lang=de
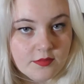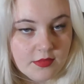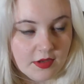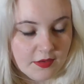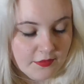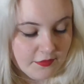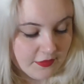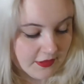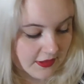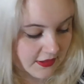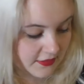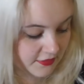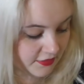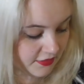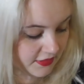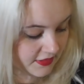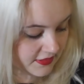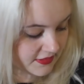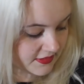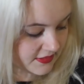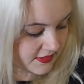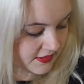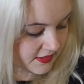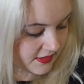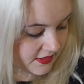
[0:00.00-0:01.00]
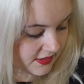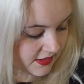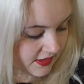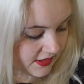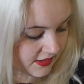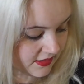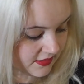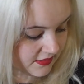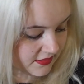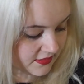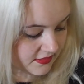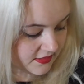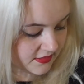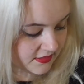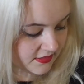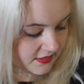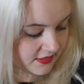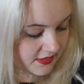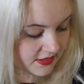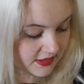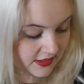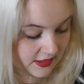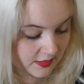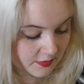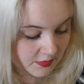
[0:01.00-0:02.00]
mal ein Fazit in, einer,
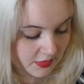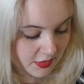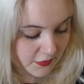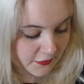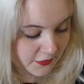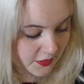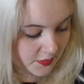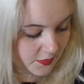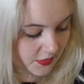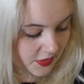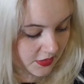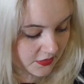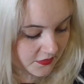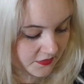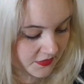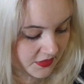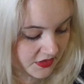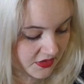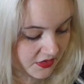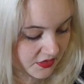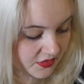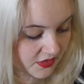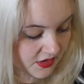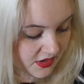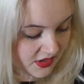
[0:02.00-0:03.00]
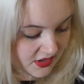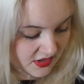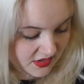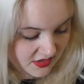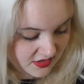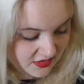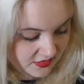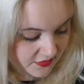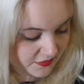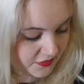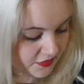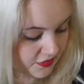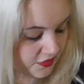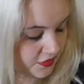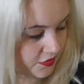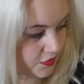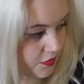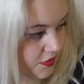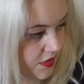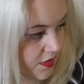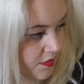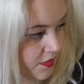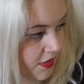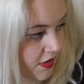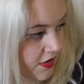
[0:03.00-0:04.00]
äh, in einem Aufgebraucht-Video. Wie findest du
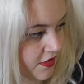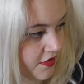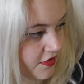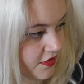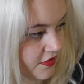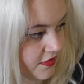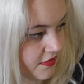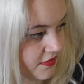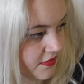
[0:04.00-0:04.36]
die Box?